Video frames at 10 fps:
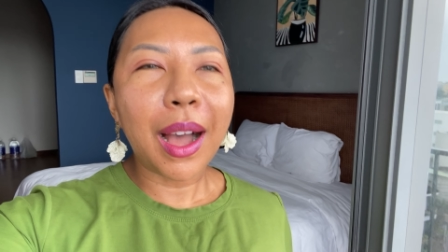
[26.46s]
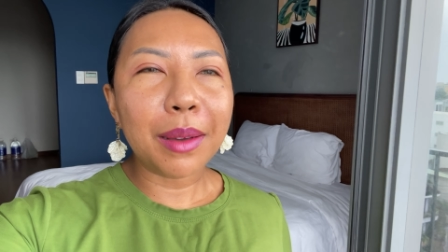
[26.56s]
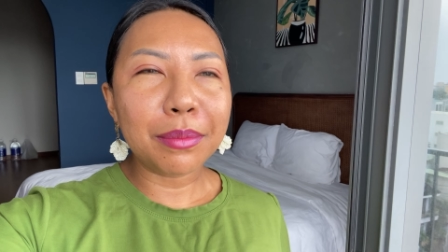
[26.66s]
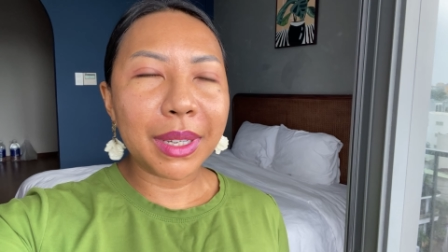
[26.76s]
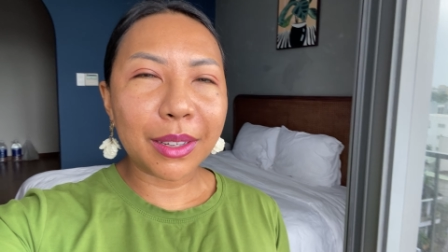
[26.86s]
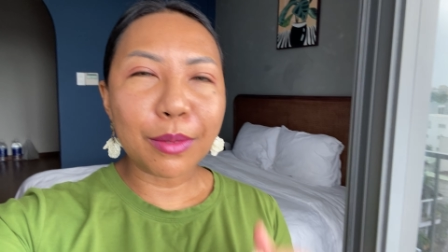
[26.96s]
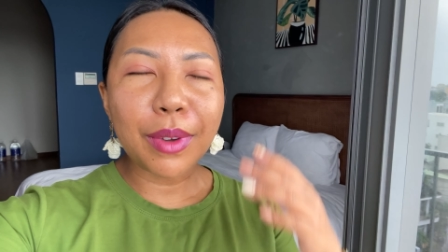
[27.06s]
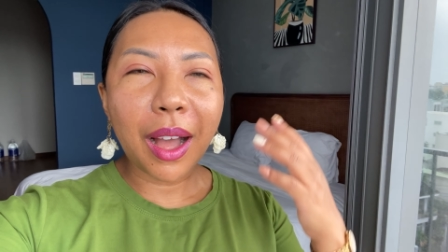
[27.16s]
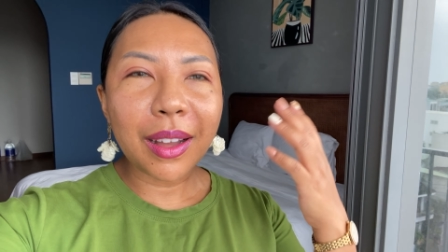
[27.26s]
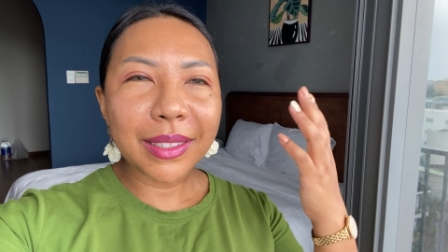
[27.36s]
uh, mình cũng
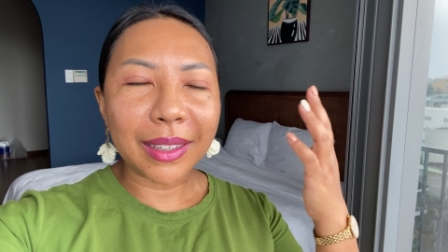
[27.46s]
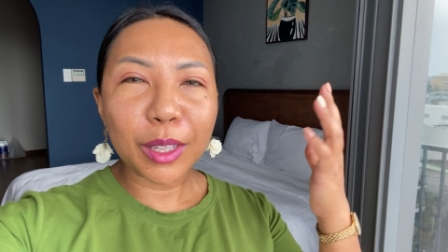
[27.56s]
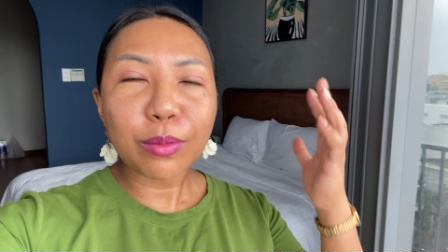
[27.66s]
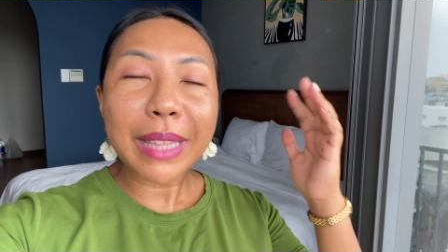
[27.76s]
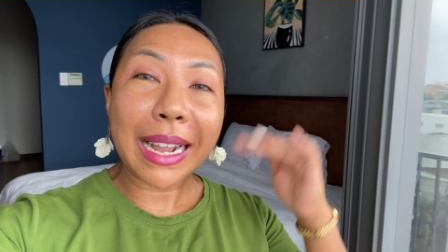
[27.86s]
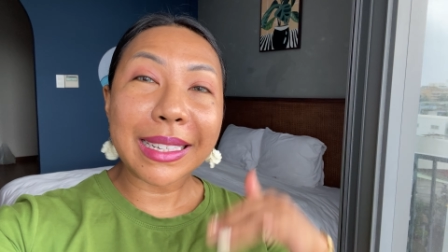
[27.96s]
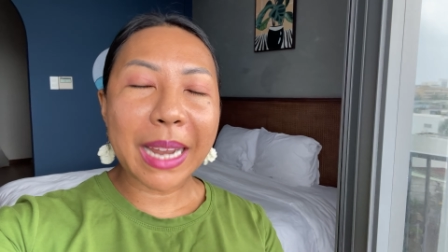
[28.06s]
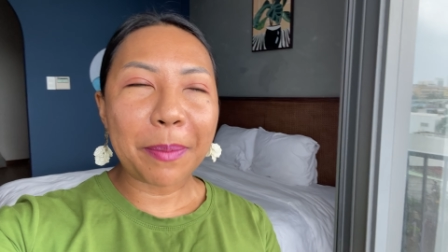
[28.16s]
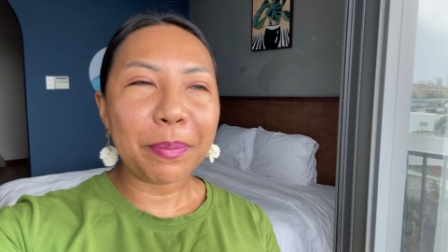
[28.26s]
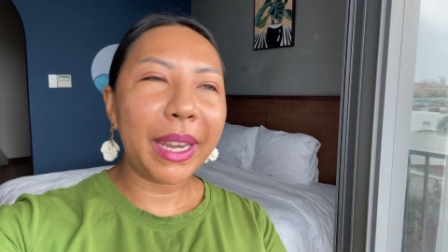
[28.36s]
có những lúc thăng
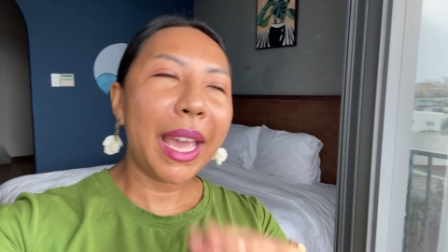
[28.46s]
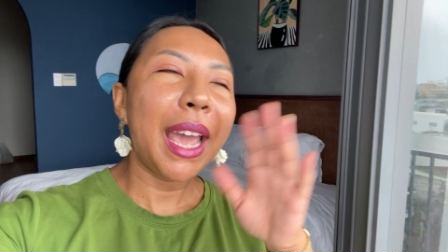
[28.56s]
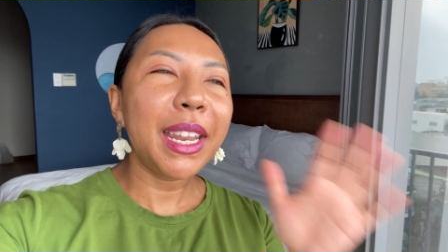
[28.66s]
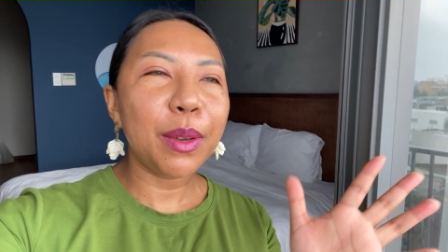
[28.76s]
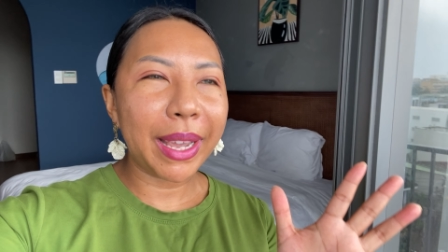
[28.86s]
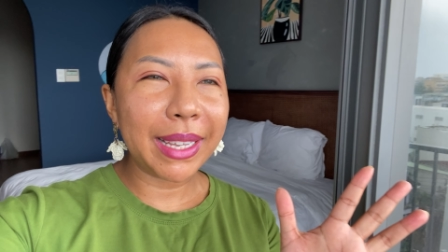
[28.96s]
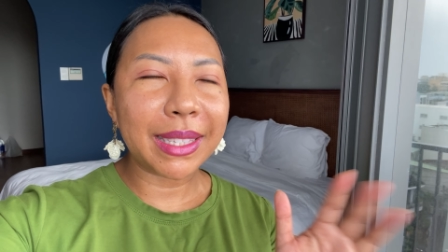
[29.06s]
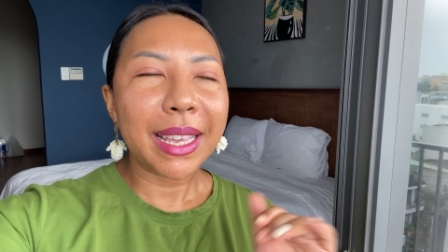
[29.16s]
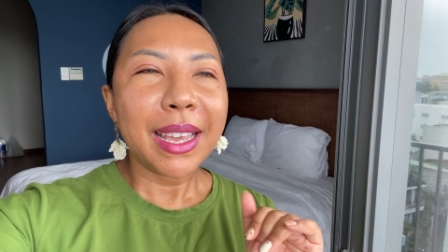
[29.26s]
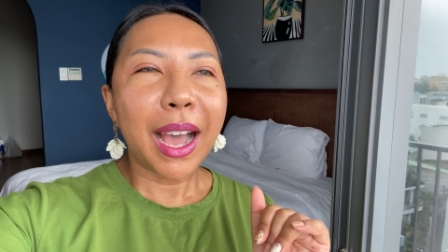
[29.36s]
trầm but anyways
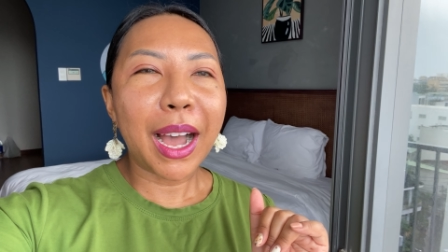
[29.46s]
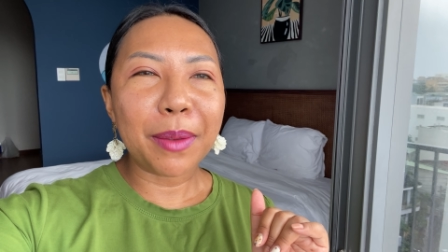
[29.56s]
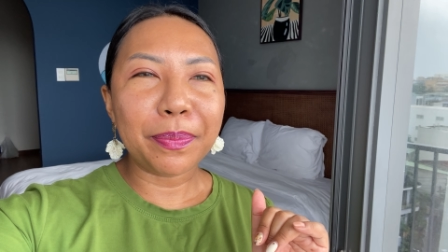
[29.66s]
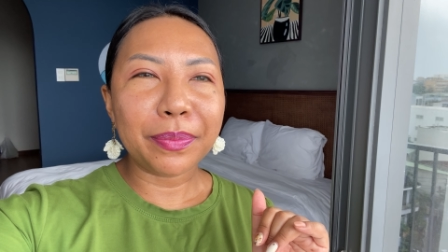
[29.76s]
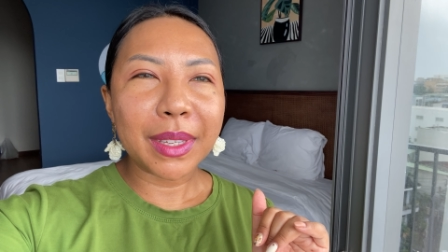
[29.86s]
um,